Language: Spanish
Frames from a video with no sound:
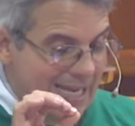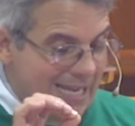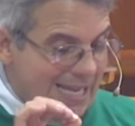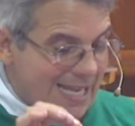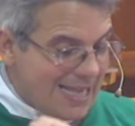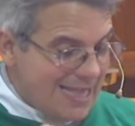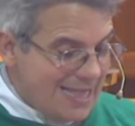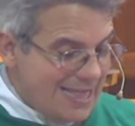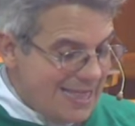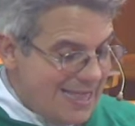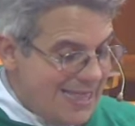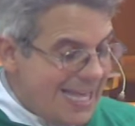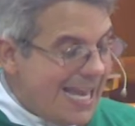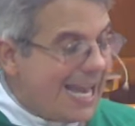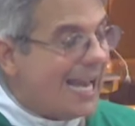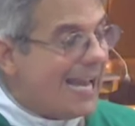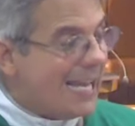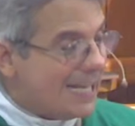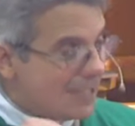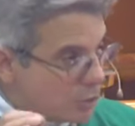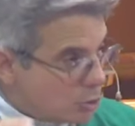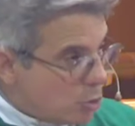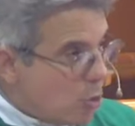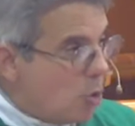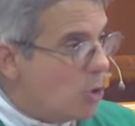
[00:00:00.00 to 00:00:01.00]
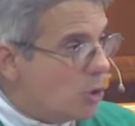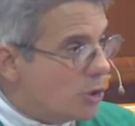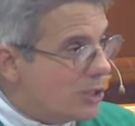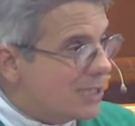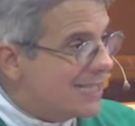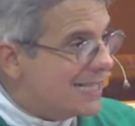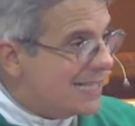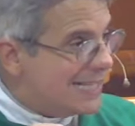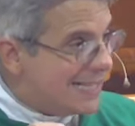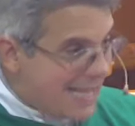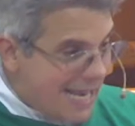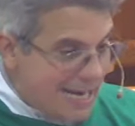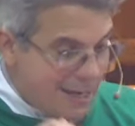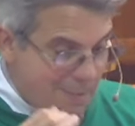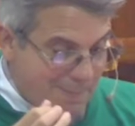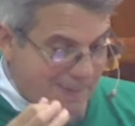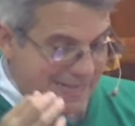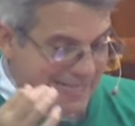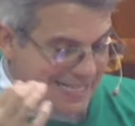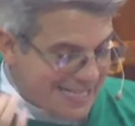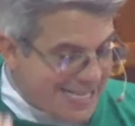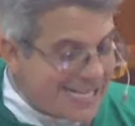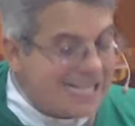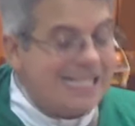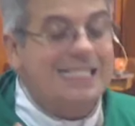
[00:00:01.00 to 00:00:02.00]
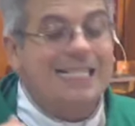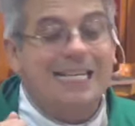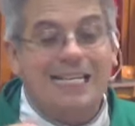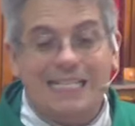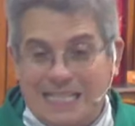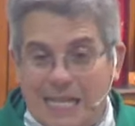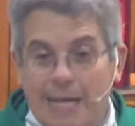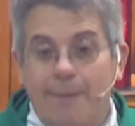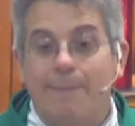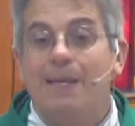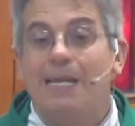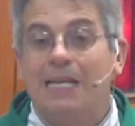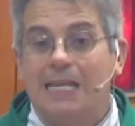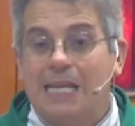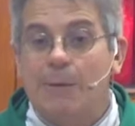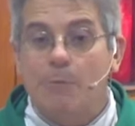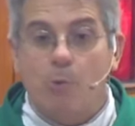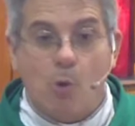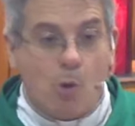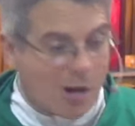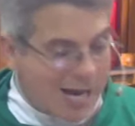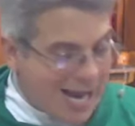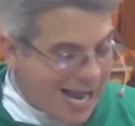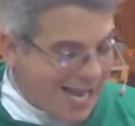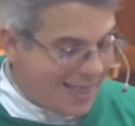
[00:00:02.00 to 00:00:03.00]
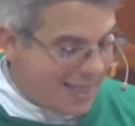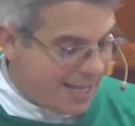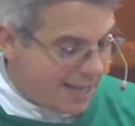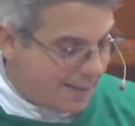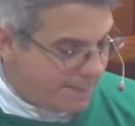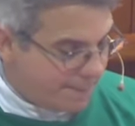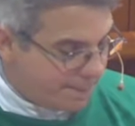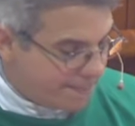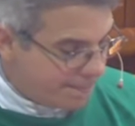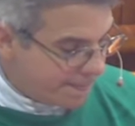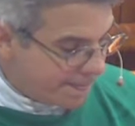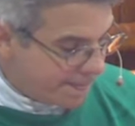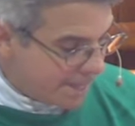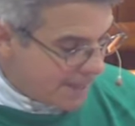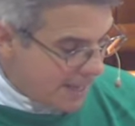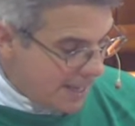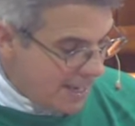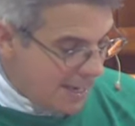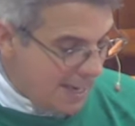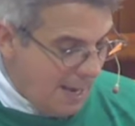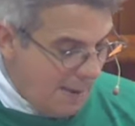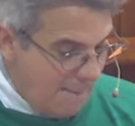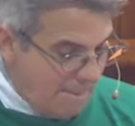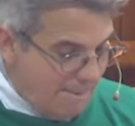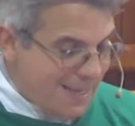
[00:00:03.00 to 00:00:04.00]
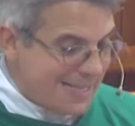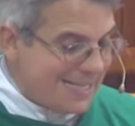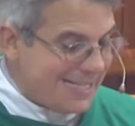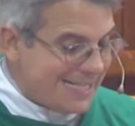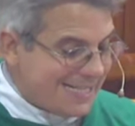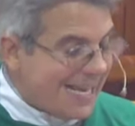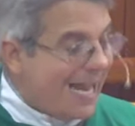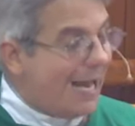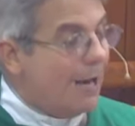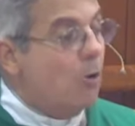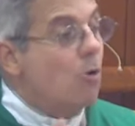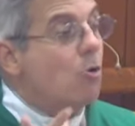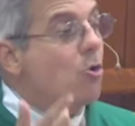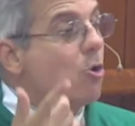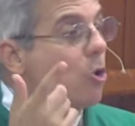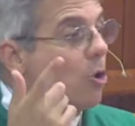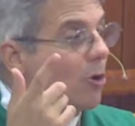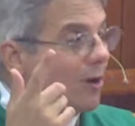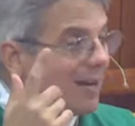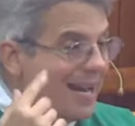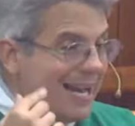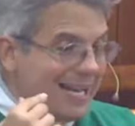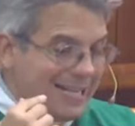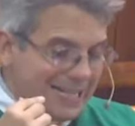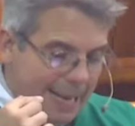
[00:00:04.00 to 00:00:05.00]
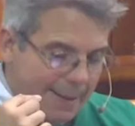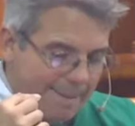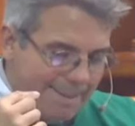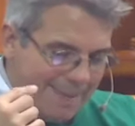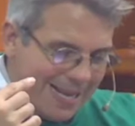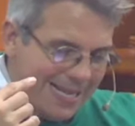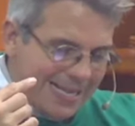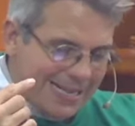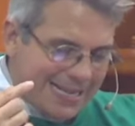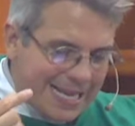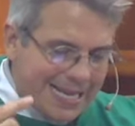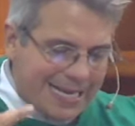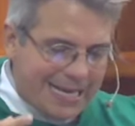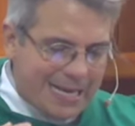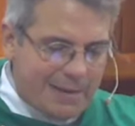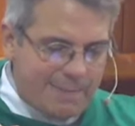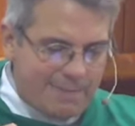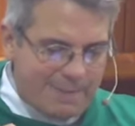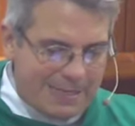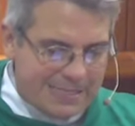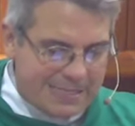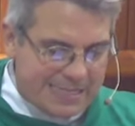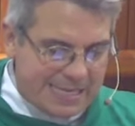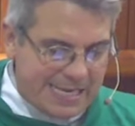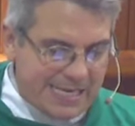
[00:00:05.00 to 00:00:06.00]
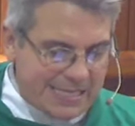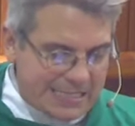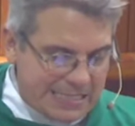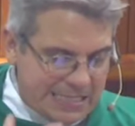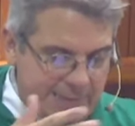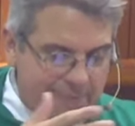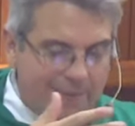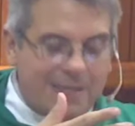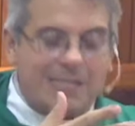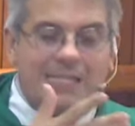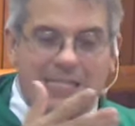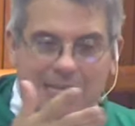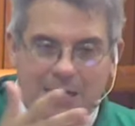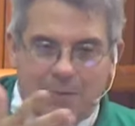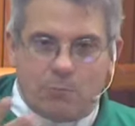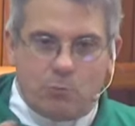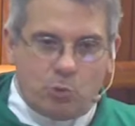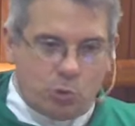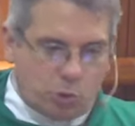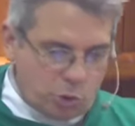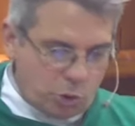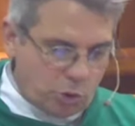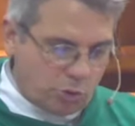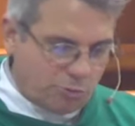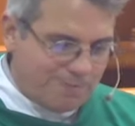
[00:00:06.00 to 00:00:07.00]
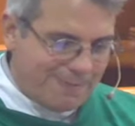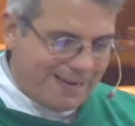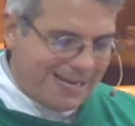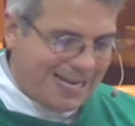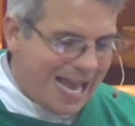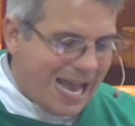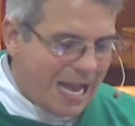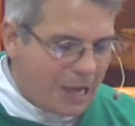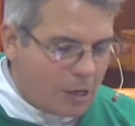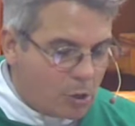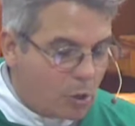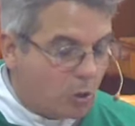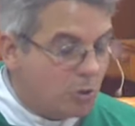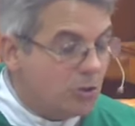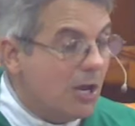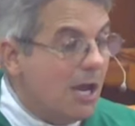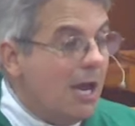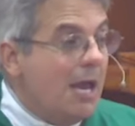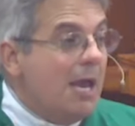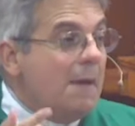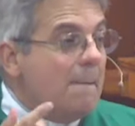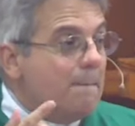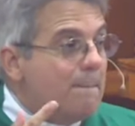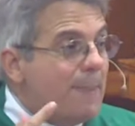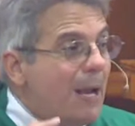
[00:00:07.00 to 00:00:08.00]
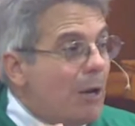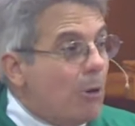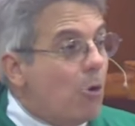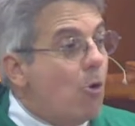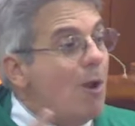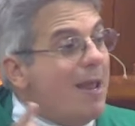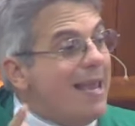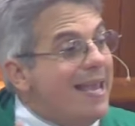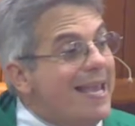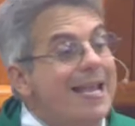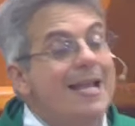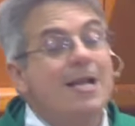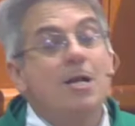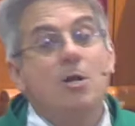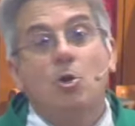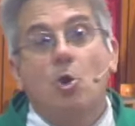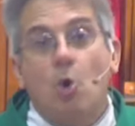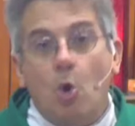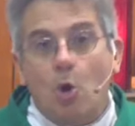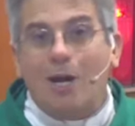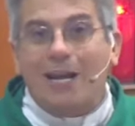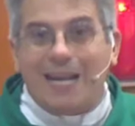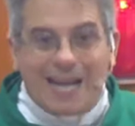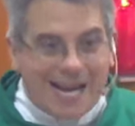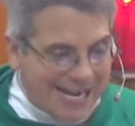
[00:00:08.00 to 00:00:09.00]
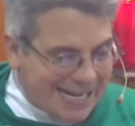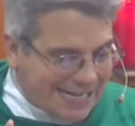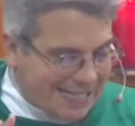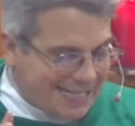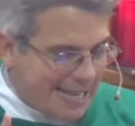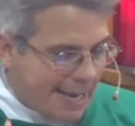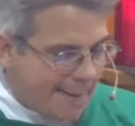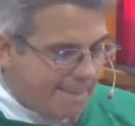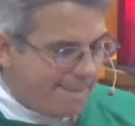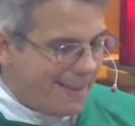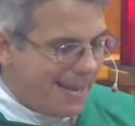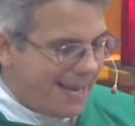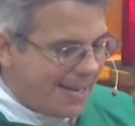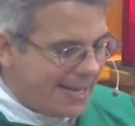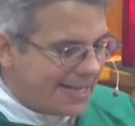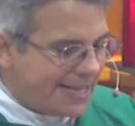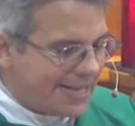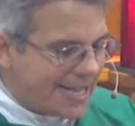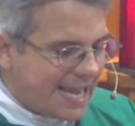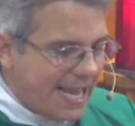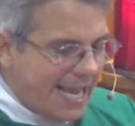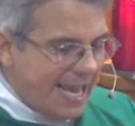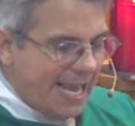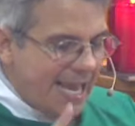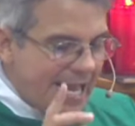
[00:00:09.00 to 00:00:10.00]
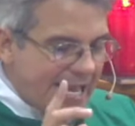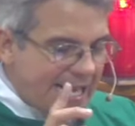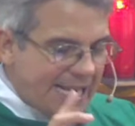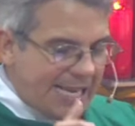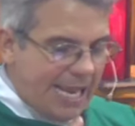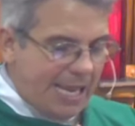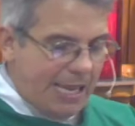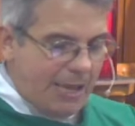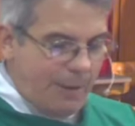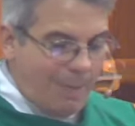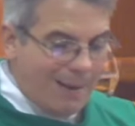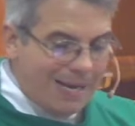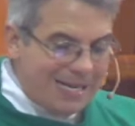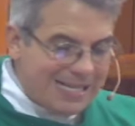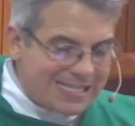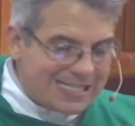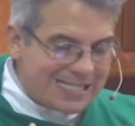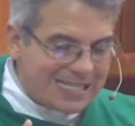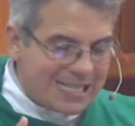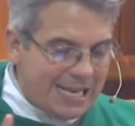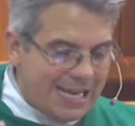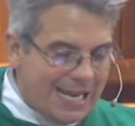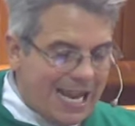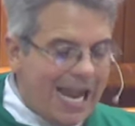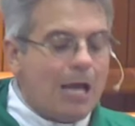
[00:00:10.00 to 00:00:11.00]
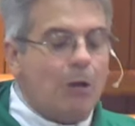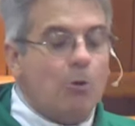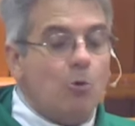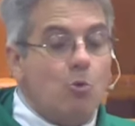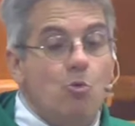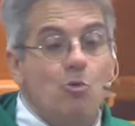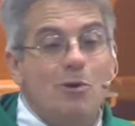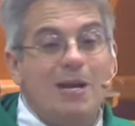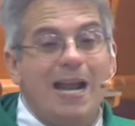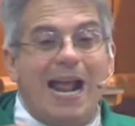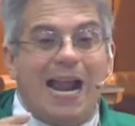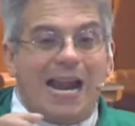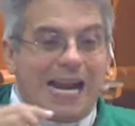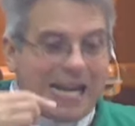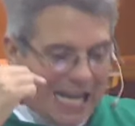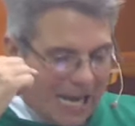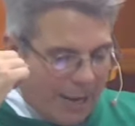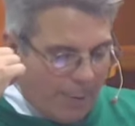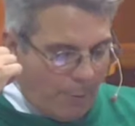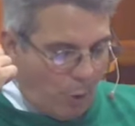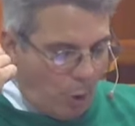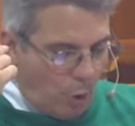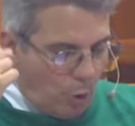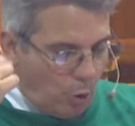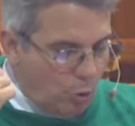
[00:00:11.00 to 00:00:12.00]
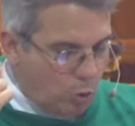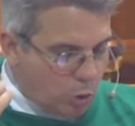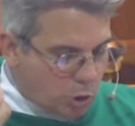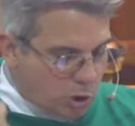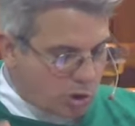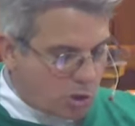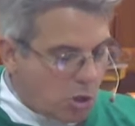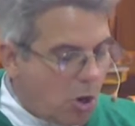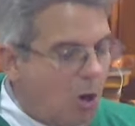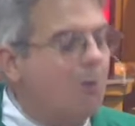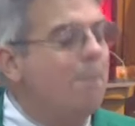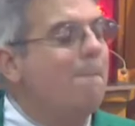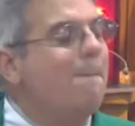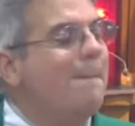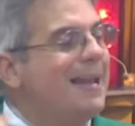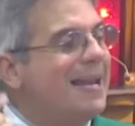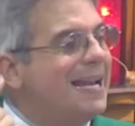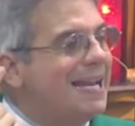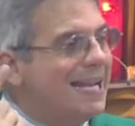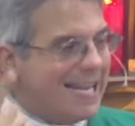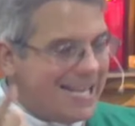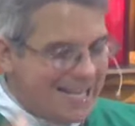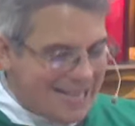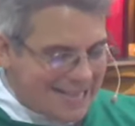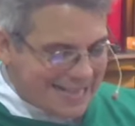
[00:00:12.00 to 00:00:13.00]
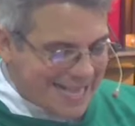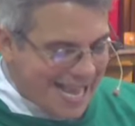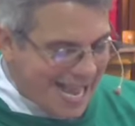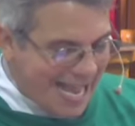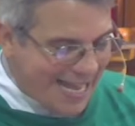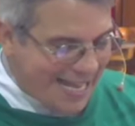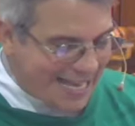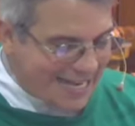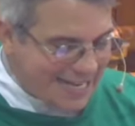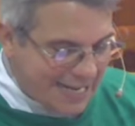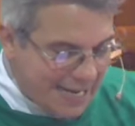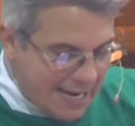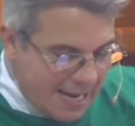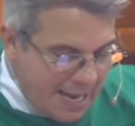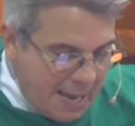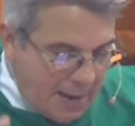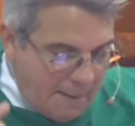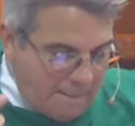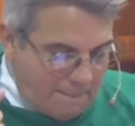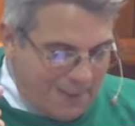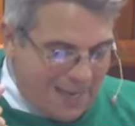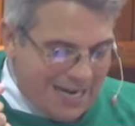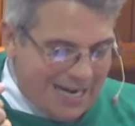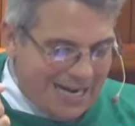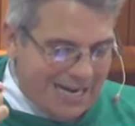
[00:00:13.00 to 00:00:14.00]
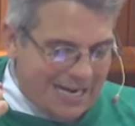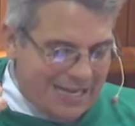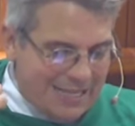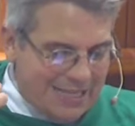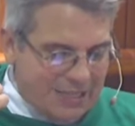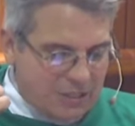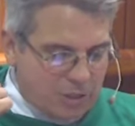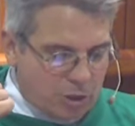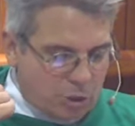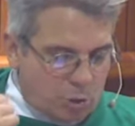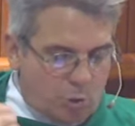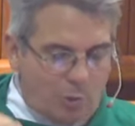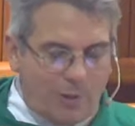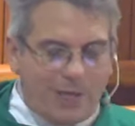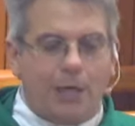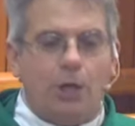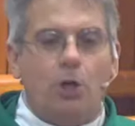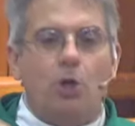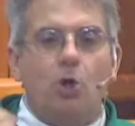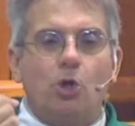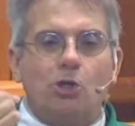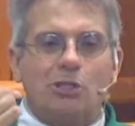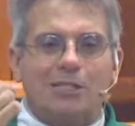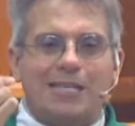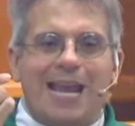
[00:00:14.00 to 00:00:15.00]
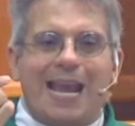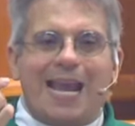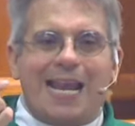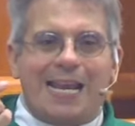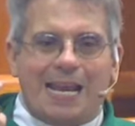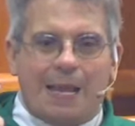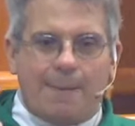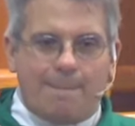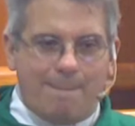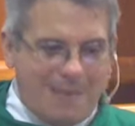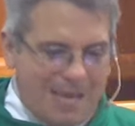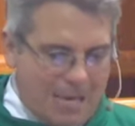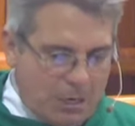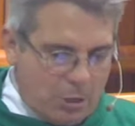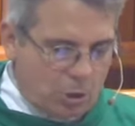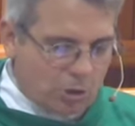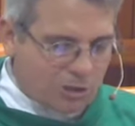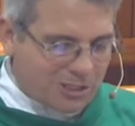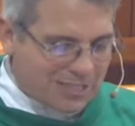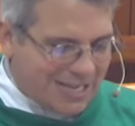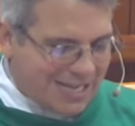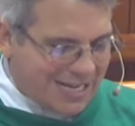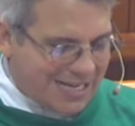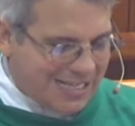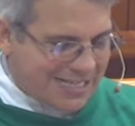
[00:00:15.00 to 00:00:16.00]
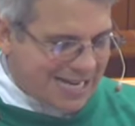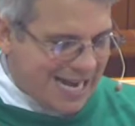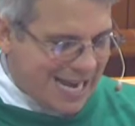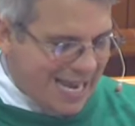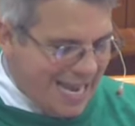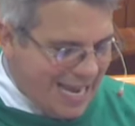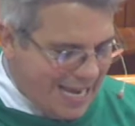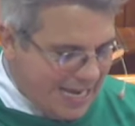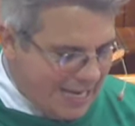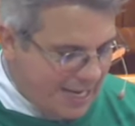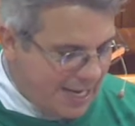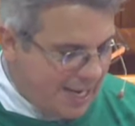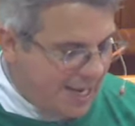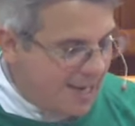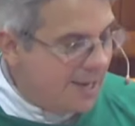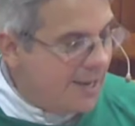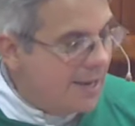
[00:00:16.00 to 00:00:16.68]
de Jesús, del Mesías, estaba equivocada. Pensaron correctamente que el Mesías iba a hacer muchos milagros, pero incorrectamente que iba a instigar una revolución militar para destruir los enemigos de Israel.